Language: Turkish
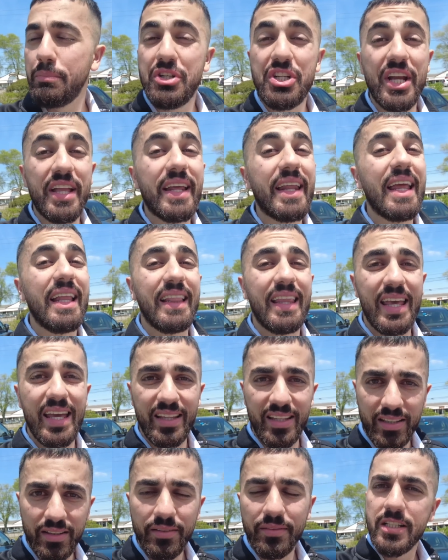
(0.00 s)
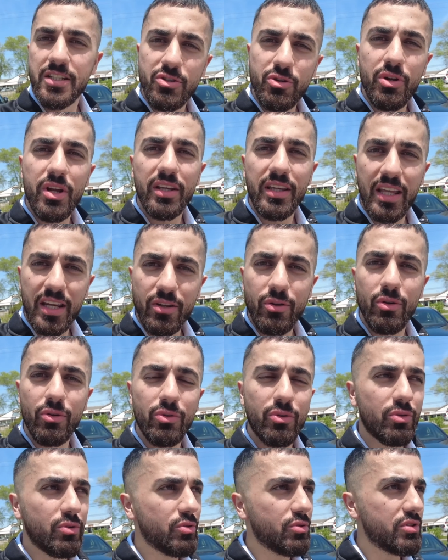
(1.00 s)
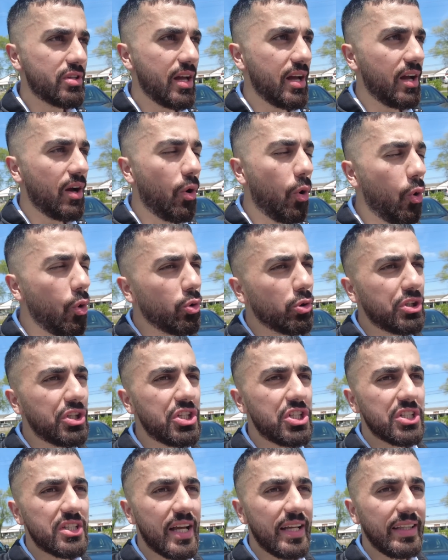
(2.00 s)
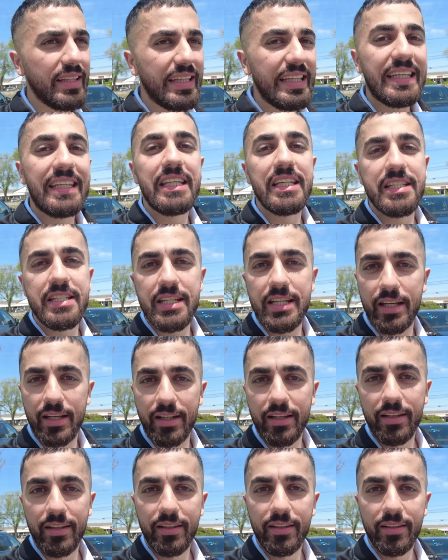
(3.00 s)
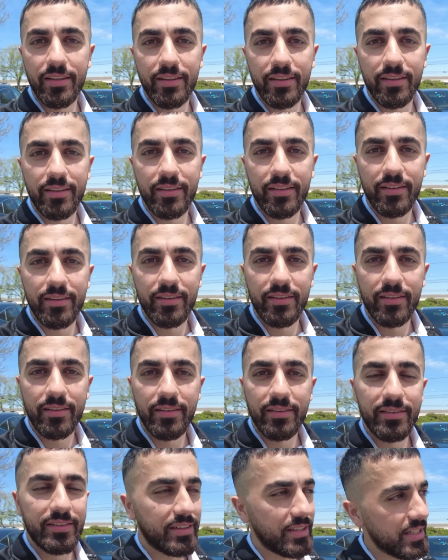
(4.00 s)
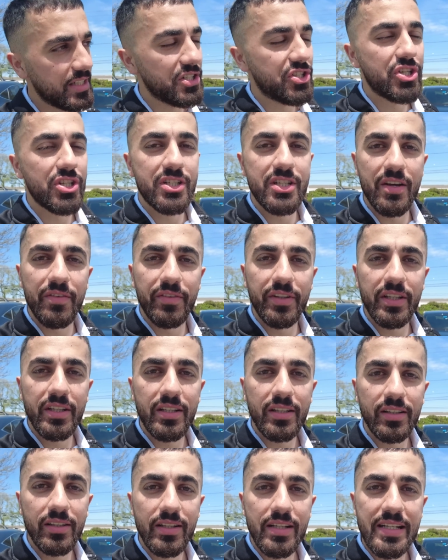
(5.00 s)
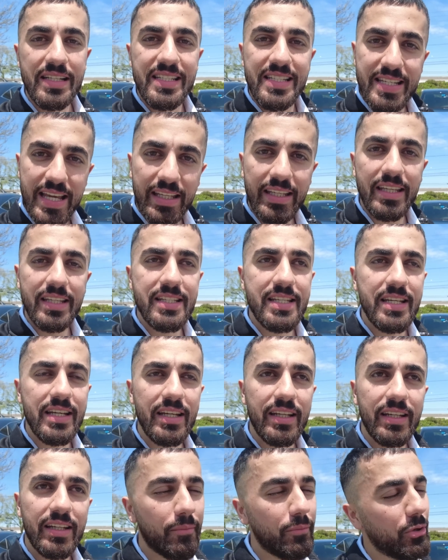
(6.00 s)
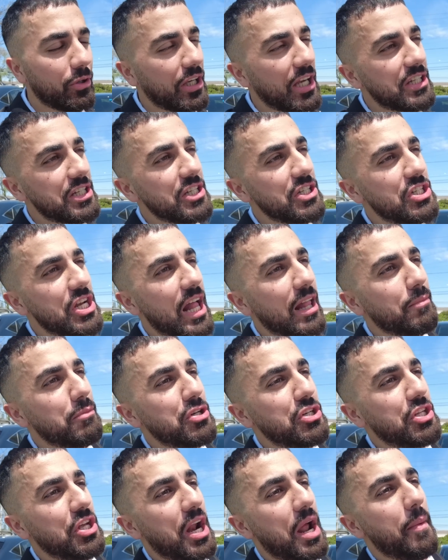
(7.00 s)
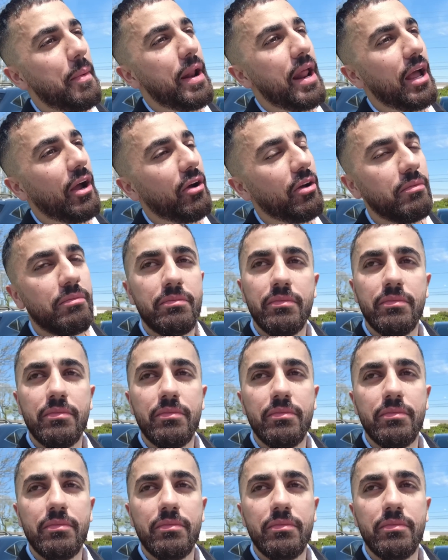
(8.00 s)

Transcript: Bir şeyler elde edin. Siz oraya geri döndüğünüzde 10 kişiden ikisi sizin için sevinir. 8'i o kesin çalmıştır aman abi.